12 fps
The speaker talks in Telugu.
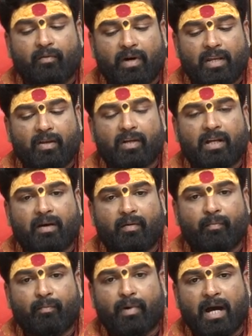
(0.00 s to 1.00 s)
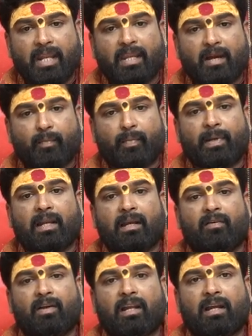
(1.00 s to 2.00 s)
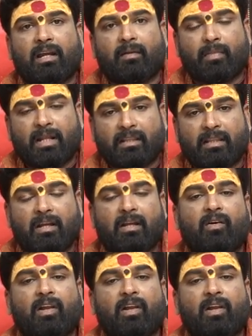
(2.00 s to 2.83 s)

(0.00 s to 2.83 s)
వారి యొక్క భార్య పిల్లల వల్ల కానీ భర్తల